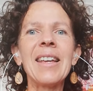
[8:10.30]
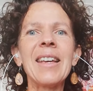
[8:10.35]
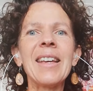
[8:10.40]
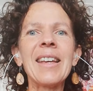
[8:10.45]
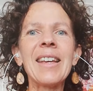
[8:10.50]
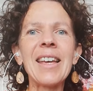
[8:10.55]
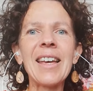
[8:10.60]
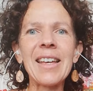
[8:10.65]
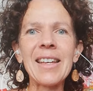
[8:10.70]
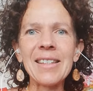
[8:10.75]

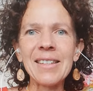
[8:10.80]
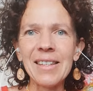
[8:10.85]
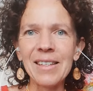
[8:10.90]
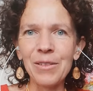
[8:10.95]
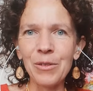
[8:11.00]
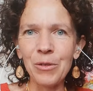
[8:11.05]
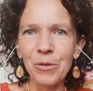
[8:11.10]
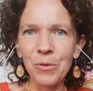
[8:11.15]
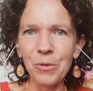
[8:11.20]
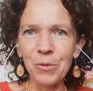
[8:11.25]

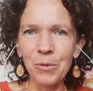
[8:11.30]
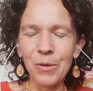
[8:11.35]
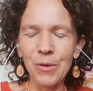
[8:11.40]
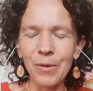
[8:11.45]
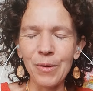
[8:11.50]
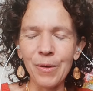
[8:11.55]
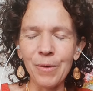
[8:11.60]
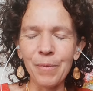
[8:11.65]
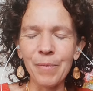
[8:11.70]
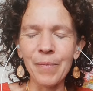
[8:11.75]
Gratitude,
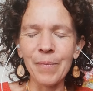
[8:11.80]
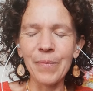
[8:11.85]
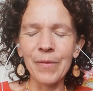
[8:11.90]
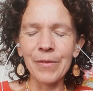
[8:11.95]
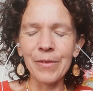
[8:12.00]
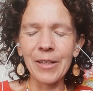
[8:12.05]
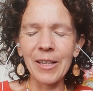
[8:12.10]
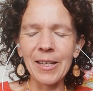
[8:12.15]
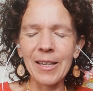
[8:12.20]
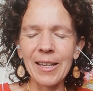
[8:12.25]
euh,
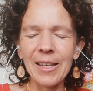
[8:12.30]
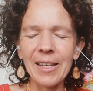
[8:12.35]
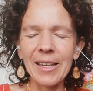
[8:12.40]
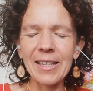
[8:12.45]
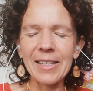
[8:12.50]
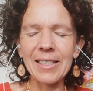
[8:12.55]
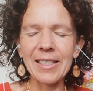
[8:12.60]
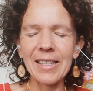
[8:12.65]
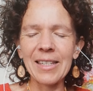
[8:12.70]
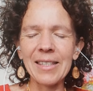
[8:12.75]

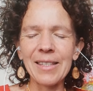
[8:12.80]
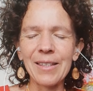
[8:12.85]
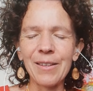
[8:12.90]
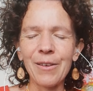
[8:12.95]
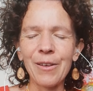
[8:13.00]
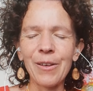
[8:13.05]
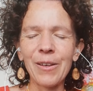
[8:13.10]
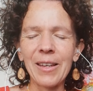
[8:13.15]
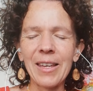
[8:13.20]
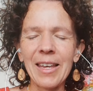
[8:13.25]
frères et
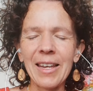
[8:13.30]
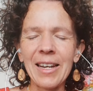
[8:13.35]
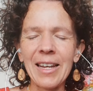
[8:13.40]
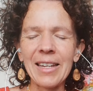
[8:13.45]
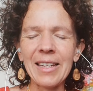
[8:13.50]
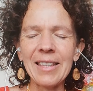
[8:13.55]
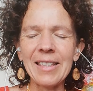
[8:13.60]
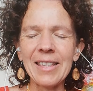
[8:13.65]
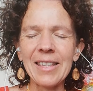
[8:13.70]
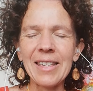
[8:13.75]
sœurs
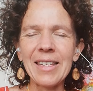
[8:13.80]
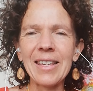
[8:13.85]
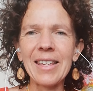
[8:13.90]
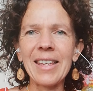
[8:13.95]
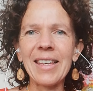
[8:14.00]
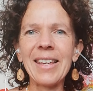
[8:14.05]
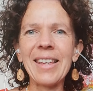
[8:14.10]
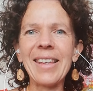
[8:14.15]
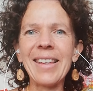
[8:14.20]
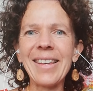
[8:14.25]

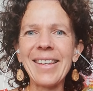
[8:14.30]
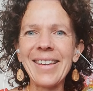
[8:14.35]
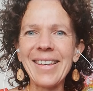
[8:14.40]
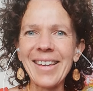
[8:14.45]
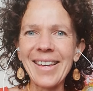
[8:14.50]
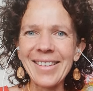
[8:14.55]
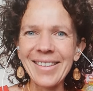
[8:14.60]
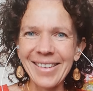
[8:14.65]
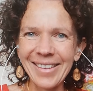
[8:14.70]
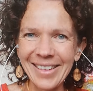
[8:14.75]
galactiques, et
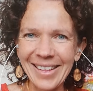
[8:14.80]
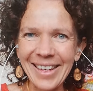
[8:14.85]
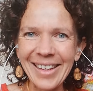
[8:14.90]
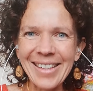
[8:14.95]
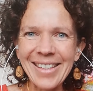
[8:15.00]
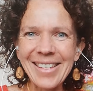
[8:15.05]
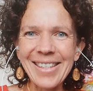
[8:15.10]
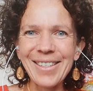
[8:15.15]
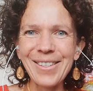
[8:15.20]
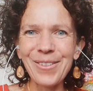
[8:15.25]

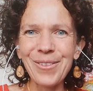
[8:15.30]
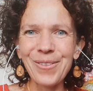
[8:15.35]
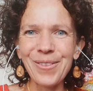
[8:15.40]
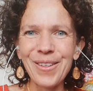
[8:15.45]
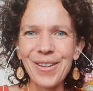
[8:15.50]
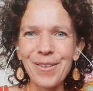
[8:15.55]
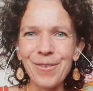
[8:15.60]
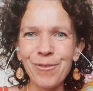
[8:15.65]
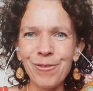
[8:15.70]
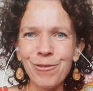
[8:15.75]

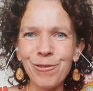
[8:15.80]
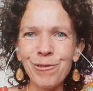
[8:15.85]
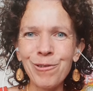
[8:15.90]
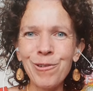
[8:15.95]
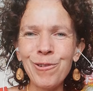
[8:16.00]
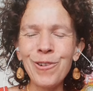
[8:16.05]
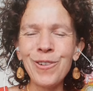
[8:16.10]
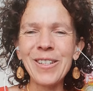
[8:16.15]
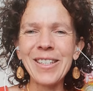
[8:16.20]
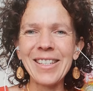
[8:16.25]
gratitude à
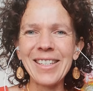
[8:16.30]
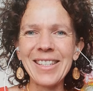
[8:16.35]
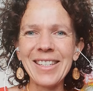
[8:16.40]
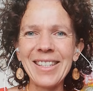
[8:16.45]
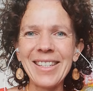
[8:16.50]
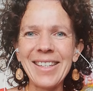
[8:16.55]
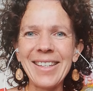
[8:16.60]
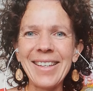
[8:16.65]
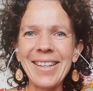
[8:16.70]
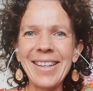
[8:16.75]
vous
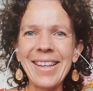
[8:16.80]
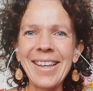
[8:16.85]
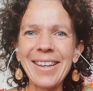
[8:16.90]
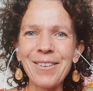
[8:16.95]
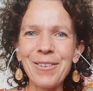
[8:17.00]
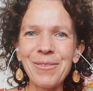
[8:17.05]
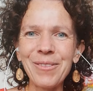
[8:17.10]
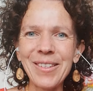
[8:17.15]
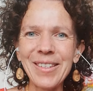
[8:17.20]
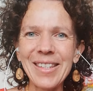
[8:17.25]
qui
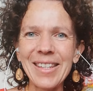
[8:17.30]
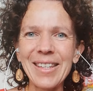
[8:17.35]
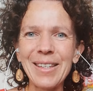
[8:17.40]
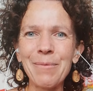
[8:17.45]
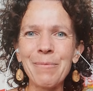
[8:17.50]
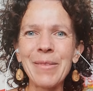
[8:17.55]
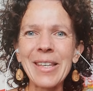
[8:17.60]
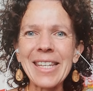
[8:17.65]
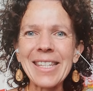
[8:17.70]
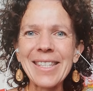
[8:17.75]

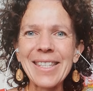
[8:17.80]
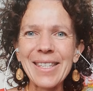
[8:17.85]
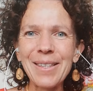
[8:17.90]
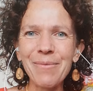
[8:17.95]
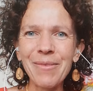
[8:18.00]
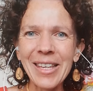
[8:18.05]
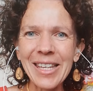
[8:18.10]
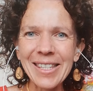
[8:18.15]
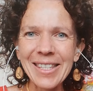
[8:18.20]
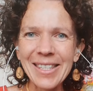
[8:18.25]
écoutez.
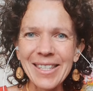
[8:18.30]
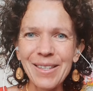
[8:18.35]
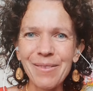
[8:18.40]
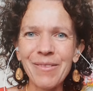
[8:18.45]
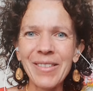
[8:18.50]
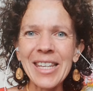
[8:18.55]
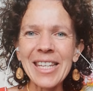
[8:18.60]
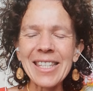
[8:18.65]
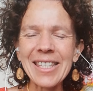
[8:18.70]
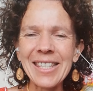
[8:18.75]
Merci, merci,
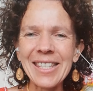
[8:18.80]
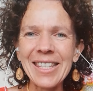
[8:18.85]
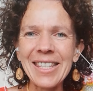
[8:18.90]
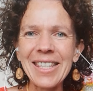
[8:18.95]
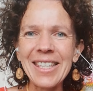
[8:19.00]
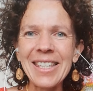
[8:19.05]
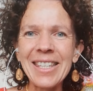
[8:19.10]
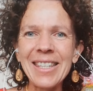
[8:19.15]
merci.